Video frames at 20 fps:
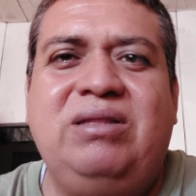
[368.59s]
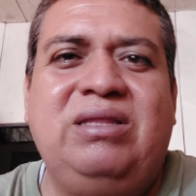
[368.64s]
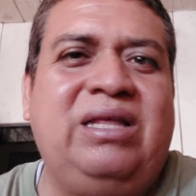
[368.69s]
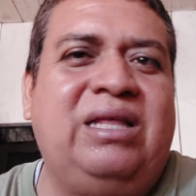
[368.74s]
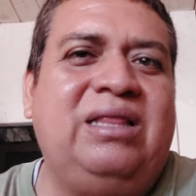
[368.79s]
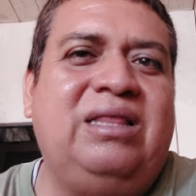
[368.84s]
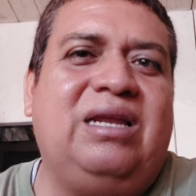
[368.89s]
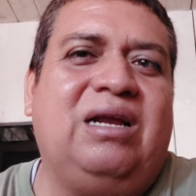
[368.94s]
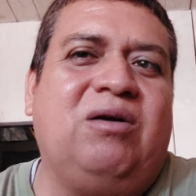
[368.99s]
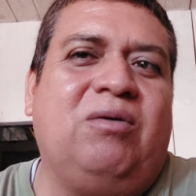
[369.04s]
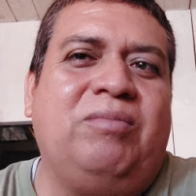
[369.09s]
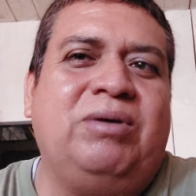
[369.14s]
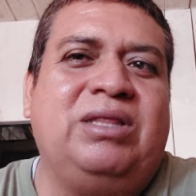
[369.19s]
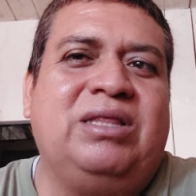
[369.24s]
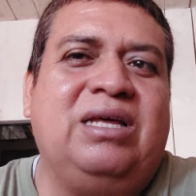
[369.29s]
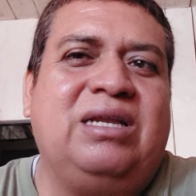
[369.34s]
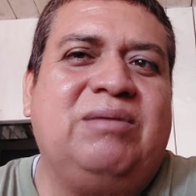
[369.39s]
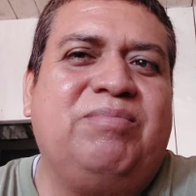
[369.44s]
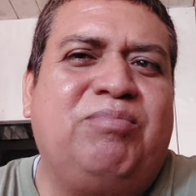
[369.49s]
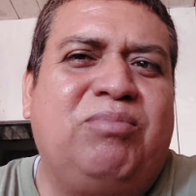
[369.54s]
entra a
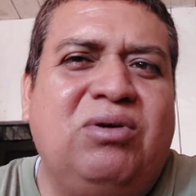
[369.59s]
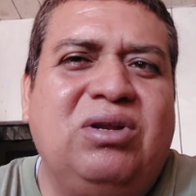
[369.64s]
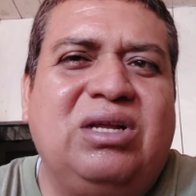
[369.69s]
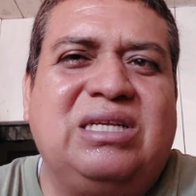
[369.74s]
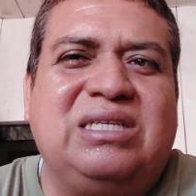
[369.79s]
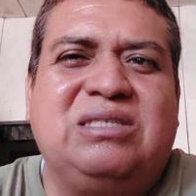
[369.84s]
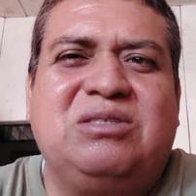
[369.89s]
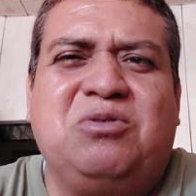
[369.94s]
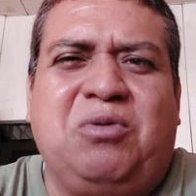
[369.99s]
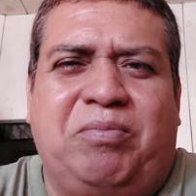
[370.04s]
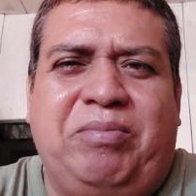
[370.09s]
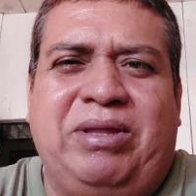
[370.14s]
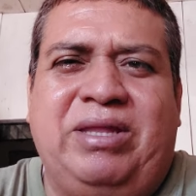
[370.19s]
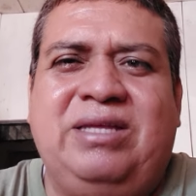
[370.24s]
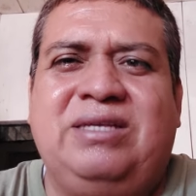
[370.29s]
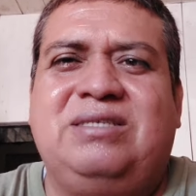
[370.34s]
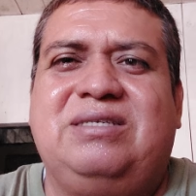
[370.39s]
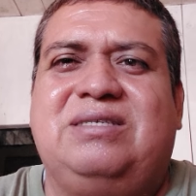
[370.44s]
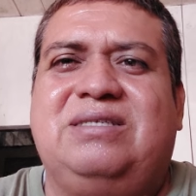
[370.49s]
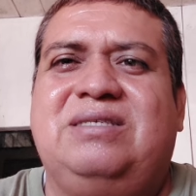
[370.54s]
comentar puras
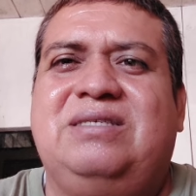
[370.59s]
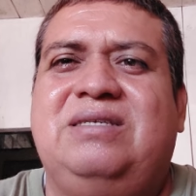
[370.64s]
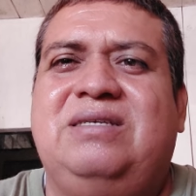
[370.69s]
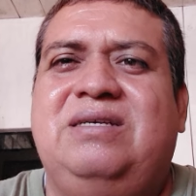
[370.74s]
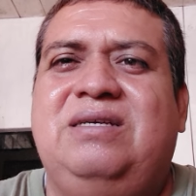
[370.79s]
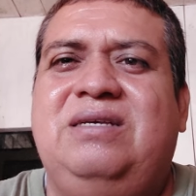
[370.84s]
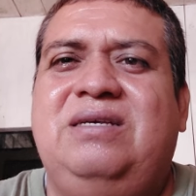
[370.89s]
estupideces.